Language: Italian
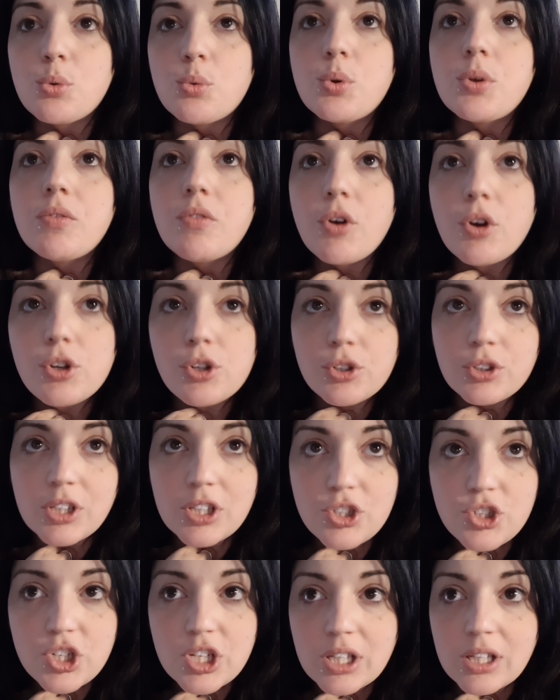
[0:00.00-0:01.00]
cui voglio
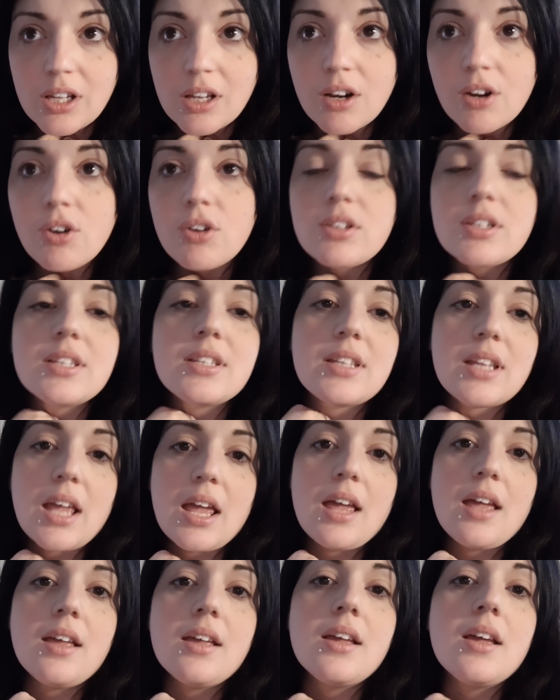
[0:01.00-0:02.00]
deciderlo
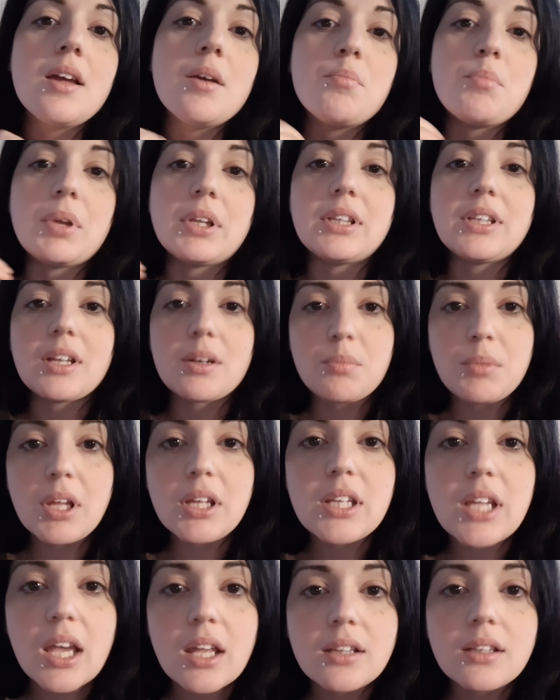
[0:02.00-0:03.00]
se mettermi a
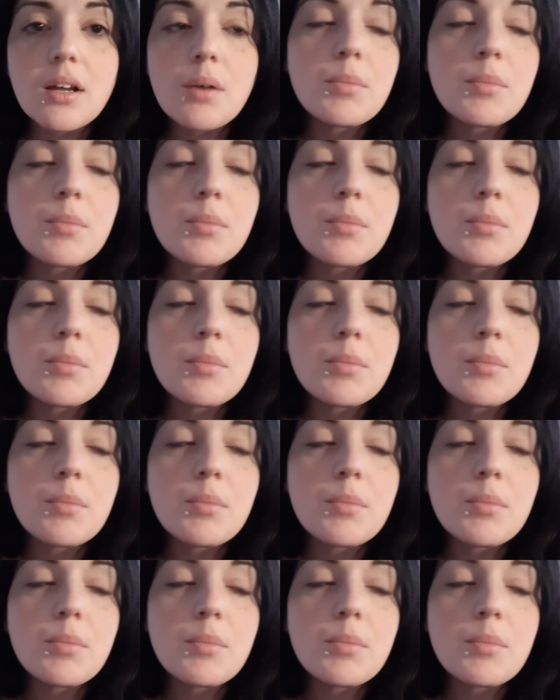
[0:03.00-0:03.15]
dieta,